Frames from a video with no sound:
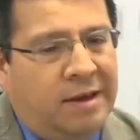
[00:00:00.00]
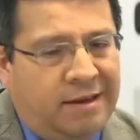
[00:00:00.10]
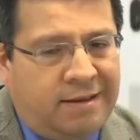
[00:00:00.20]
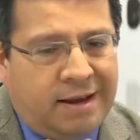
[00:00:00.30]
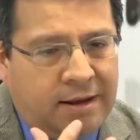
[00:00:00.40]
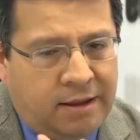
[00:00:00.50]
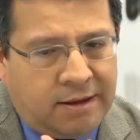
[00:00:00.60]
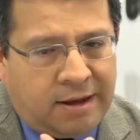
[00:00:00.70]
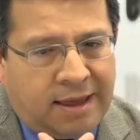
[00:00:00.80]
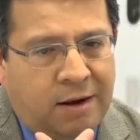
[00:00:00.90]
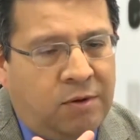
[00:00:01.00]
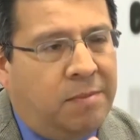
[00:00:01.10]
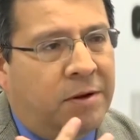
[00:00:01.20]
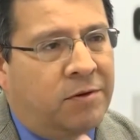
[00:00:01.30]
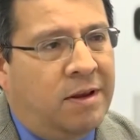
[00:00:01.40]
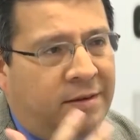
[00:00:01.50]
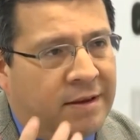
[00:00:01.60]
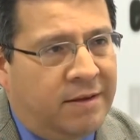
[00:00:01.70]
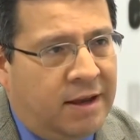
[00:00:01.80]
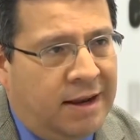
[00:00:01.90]
esta crítica que algunas personas
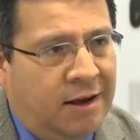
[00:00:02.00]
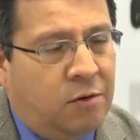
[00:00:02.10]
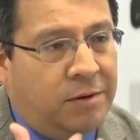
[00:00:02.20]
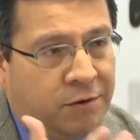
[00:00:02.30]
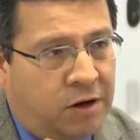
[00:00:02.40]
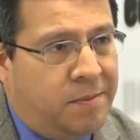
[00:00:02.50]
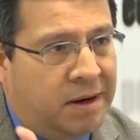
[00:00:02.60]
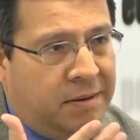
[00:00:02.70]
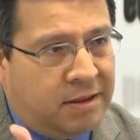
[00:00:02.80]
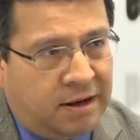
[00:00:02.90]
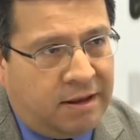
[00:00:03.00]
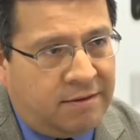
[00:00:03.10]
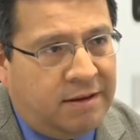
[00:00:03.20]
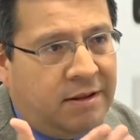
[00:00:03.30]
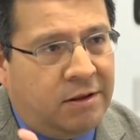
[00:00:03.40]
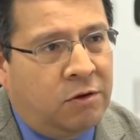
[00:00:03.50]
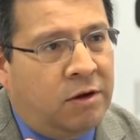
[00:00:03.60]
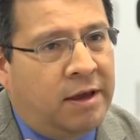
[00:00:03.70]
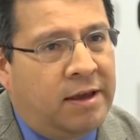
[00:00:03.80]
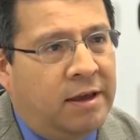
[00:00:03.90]
hacen a las comisiones parlamentarias, en el
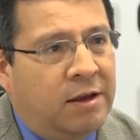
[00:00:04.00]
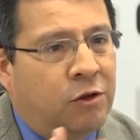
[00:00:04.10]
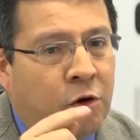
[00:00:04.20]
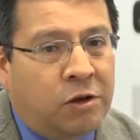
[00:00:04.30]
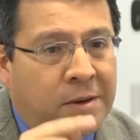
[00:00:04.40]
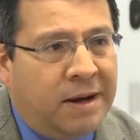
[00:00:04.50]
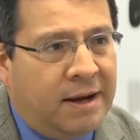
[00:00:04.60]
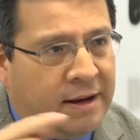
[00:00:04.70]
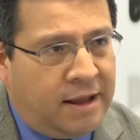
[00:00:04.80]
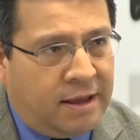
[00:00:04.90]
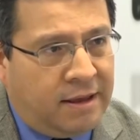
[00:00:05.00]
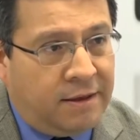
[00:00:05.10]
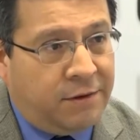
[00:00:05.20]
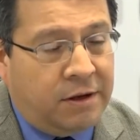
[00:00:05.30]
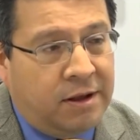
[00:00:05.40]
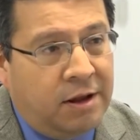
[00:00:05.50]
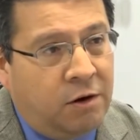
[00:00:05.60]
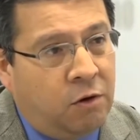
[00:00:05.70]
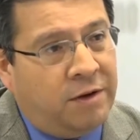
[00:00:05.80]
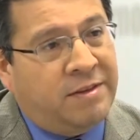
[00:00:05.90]
sentido que no llevan a nada. Es decir,
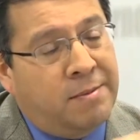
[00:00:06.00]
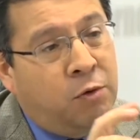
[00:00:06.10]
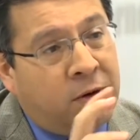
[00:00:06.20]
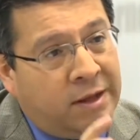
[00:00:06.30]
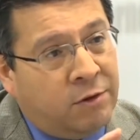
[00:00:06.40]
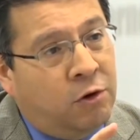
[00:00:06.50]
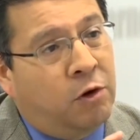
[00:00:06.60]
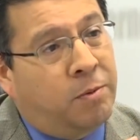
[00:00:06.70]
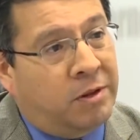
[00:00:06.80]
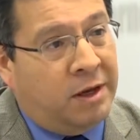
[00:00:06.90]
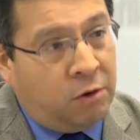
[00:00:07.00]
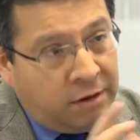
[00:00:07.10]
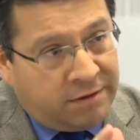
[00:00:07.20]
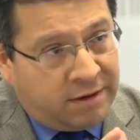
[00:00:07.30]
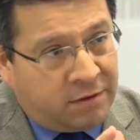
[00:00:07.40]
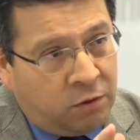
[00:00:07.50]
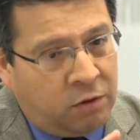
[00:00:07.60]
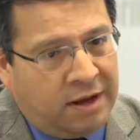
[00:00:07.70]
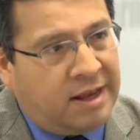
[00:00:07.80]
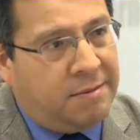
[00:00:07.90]
lo que están buscando los protagonistas
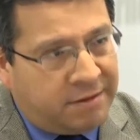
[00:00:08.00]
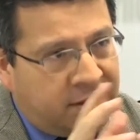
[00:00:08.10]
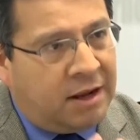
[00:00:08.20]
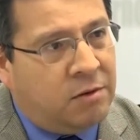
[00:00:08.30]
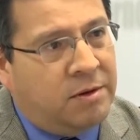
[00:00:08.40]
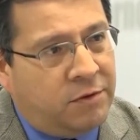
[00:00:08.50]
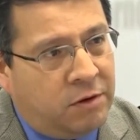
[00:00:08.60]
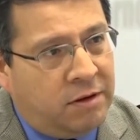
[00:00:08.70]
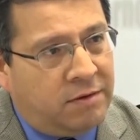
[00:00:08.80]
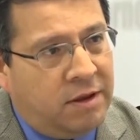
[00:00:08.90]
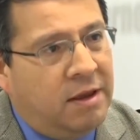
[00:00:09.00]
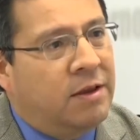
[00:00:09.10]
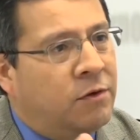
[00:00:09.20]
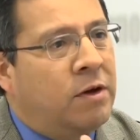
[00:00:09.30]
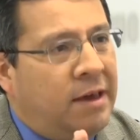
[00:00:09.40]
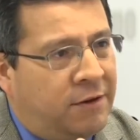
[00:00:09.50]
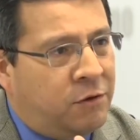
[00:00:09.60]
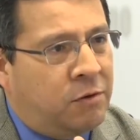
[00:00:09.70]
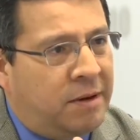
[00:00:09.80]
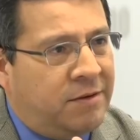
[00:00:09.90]
o las cabezas de las comisiones son
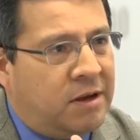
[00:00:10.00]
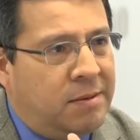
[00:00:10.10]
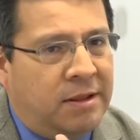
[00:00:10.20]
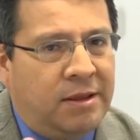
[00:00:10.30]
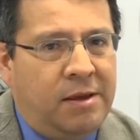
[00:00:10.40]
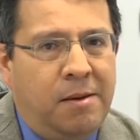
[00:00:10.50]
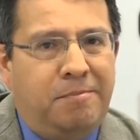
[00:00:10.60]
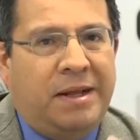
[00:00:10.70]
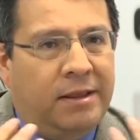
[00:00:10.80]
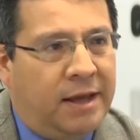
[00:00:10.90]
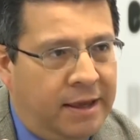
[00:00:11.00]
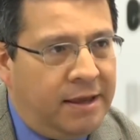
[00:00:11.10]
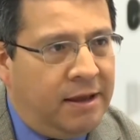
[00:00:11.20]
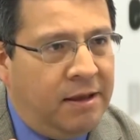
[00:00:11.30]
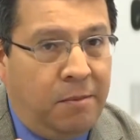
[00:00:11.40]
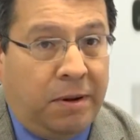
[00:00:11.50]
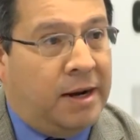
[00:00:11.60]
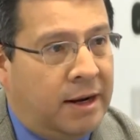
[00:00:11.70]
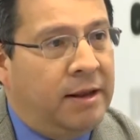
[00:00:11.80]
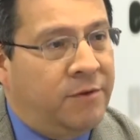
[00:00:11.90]
eso, básicamente pantalla
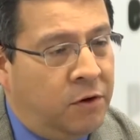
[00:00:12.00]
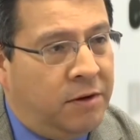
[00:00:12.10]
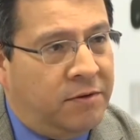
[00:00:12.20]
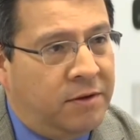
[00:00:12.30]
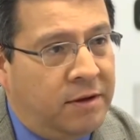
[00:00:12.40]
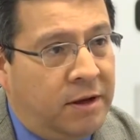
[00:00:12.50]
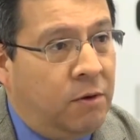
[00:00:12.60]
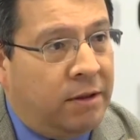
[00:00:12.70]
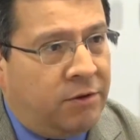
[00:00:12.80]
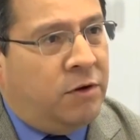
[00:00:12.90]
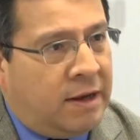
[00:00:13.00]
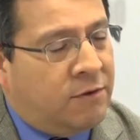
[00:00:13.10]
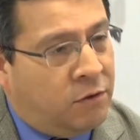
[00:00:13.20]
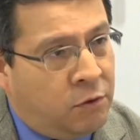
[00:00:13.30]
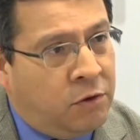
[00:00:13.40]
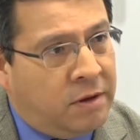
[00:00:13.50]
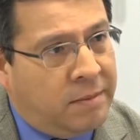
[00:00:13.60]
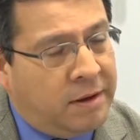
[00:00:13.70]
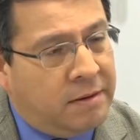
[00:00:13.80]
para reelecciones. Y lo han dicho en el caso tuyo también.